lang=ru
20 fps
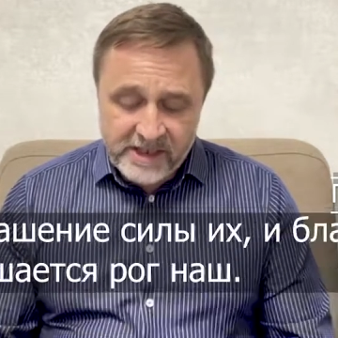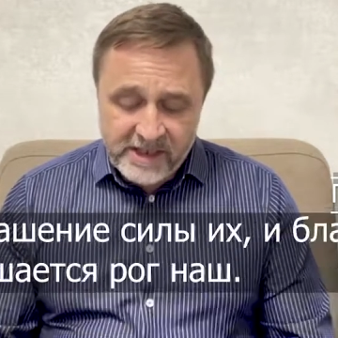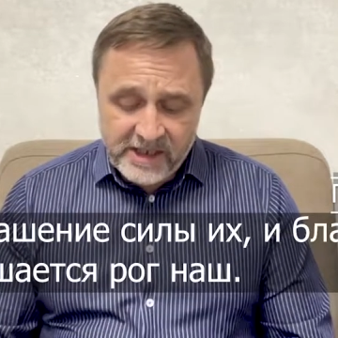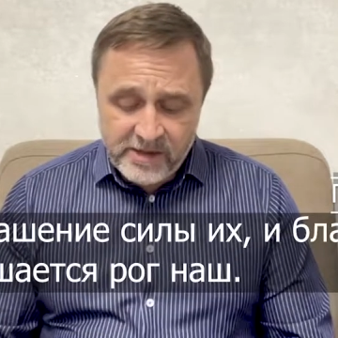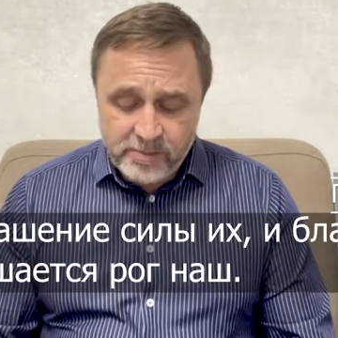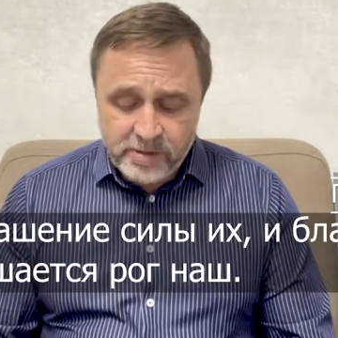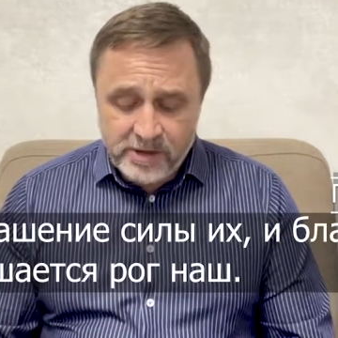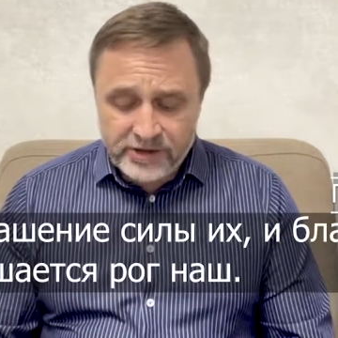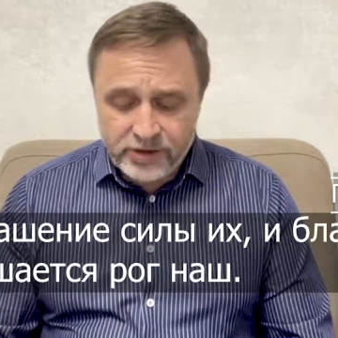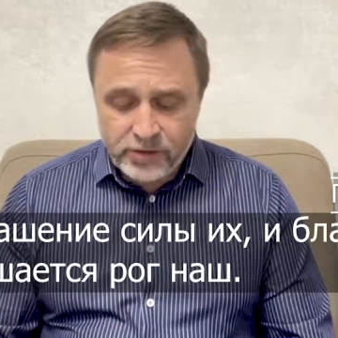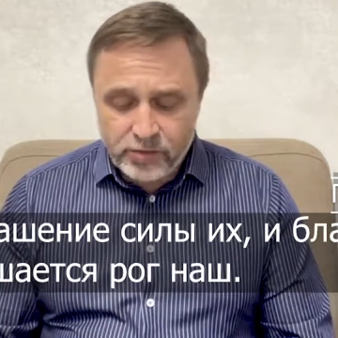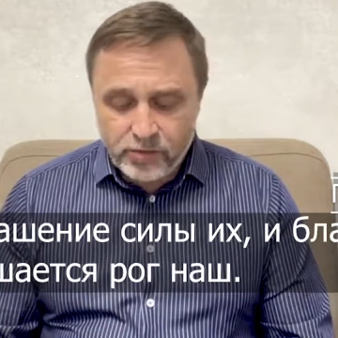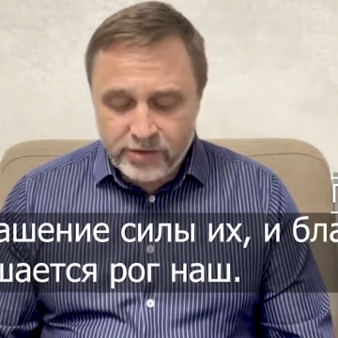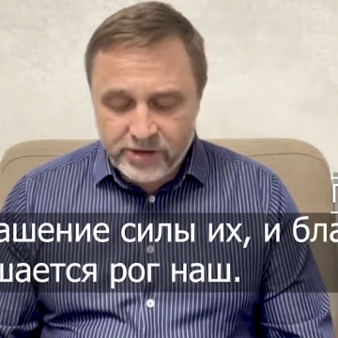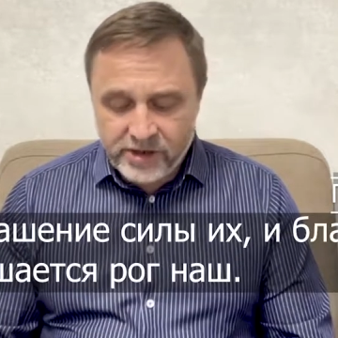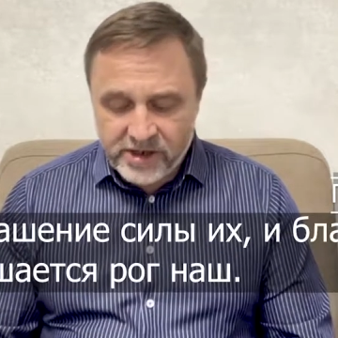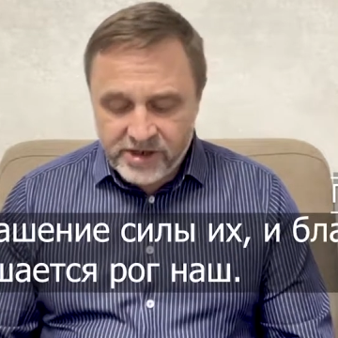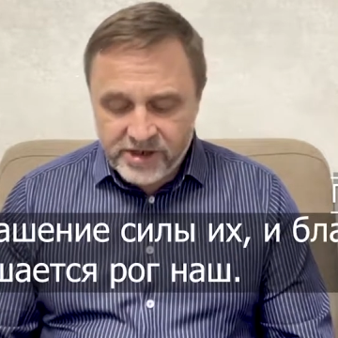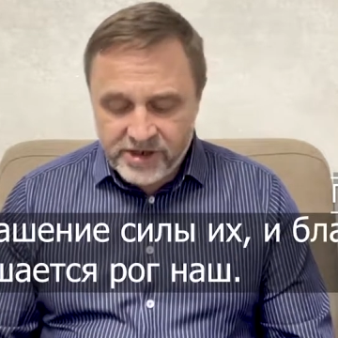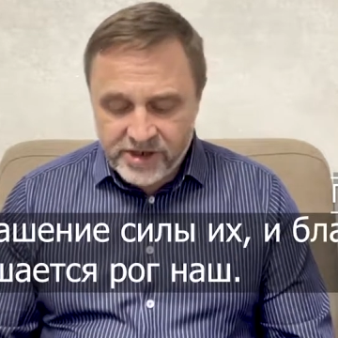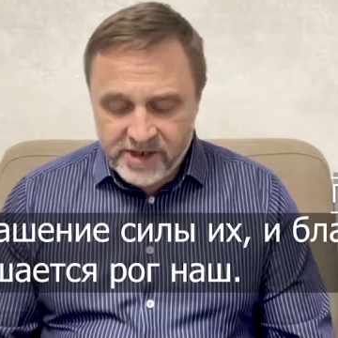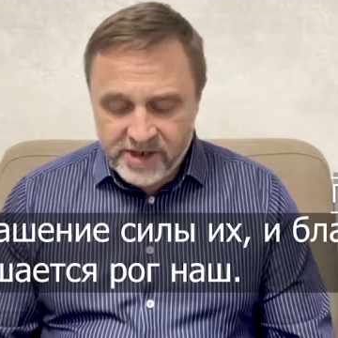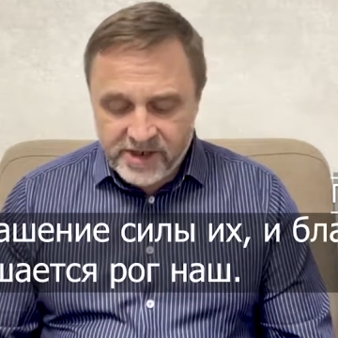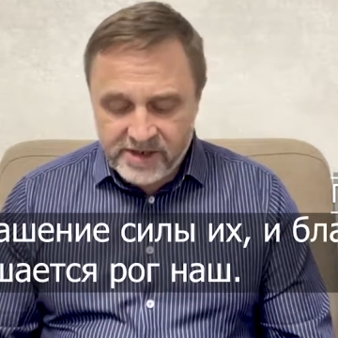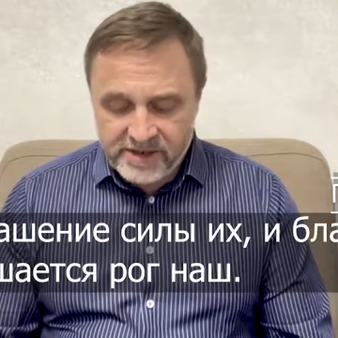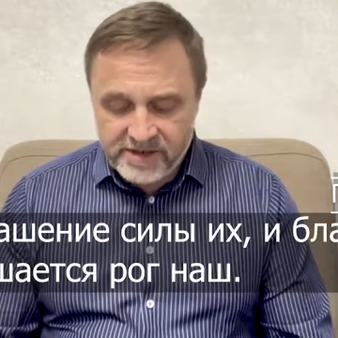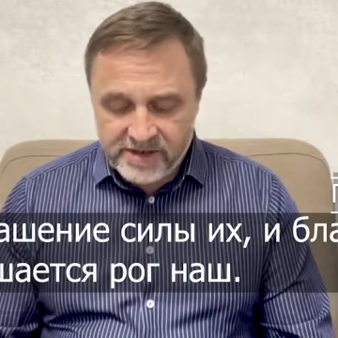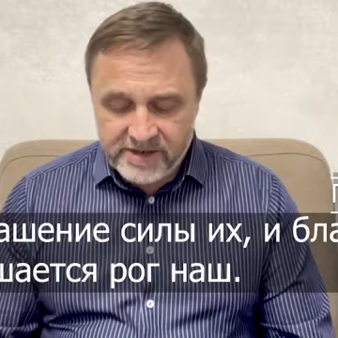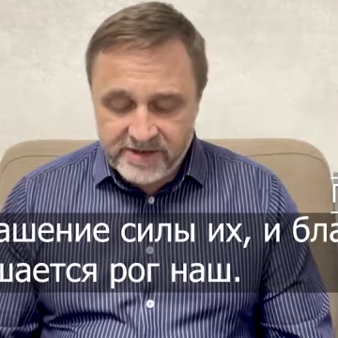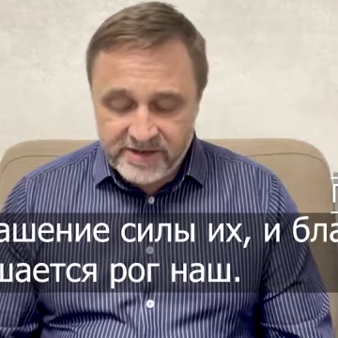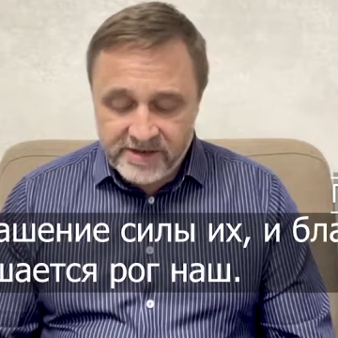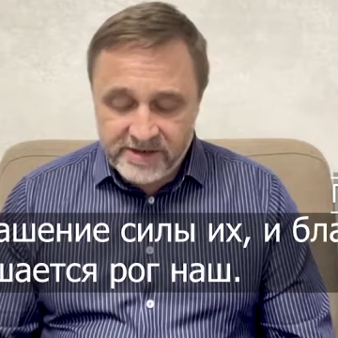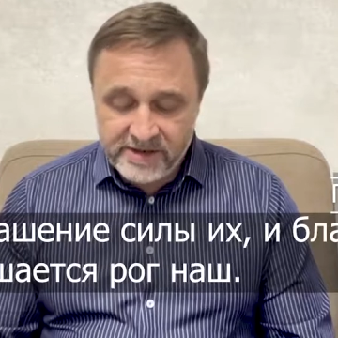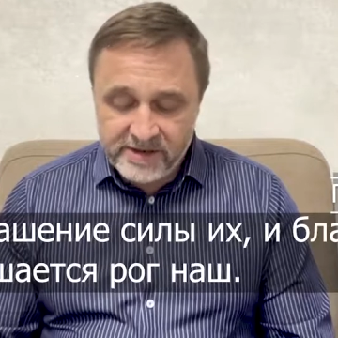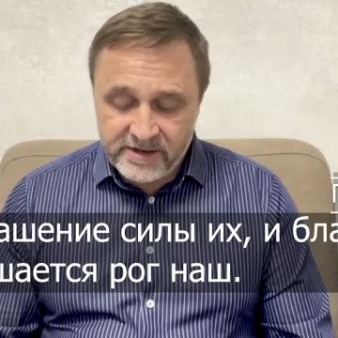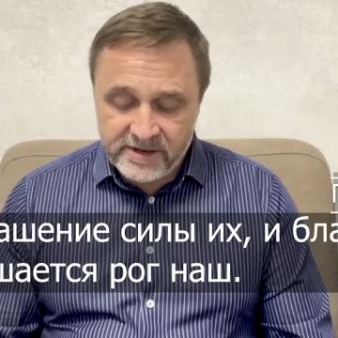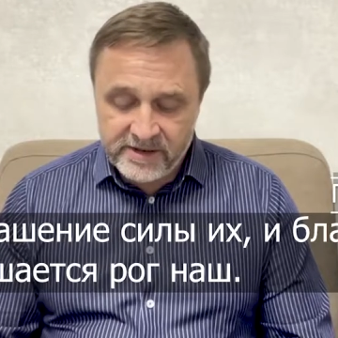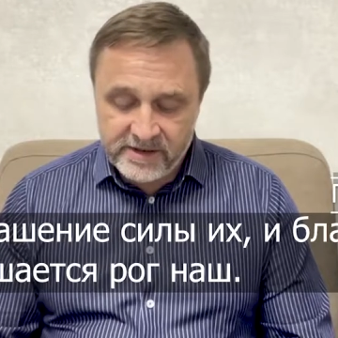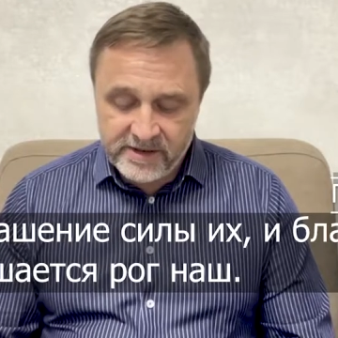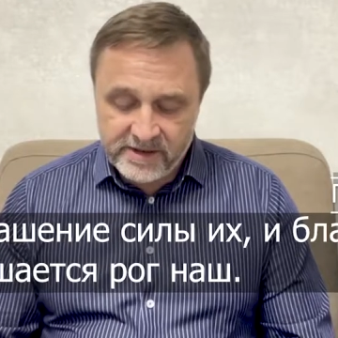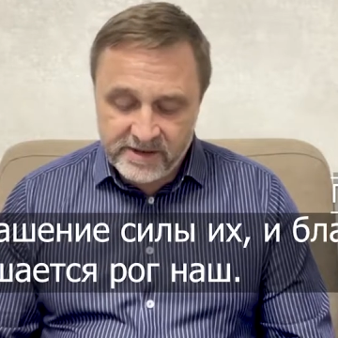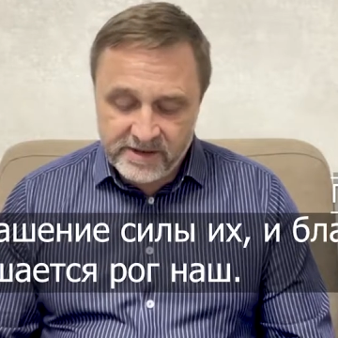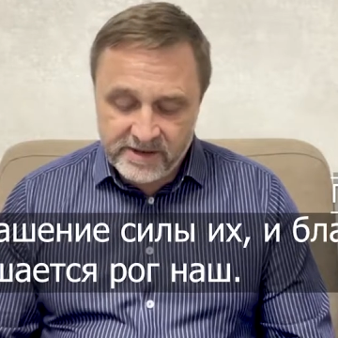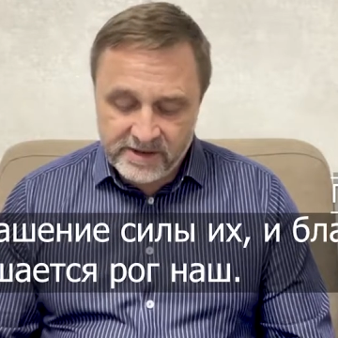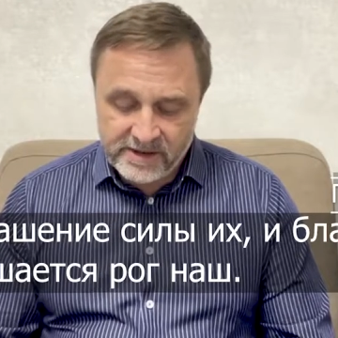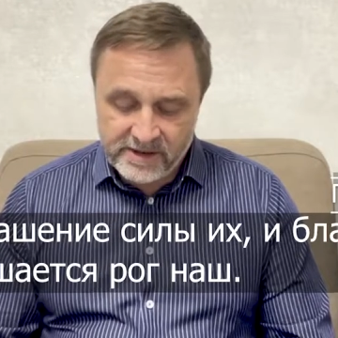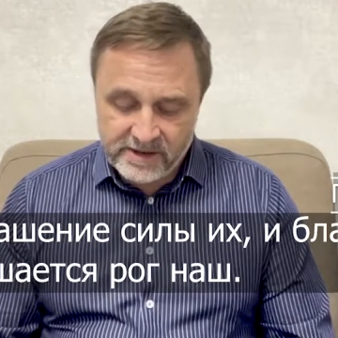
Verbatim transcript: Ибо Ты украшение силы их,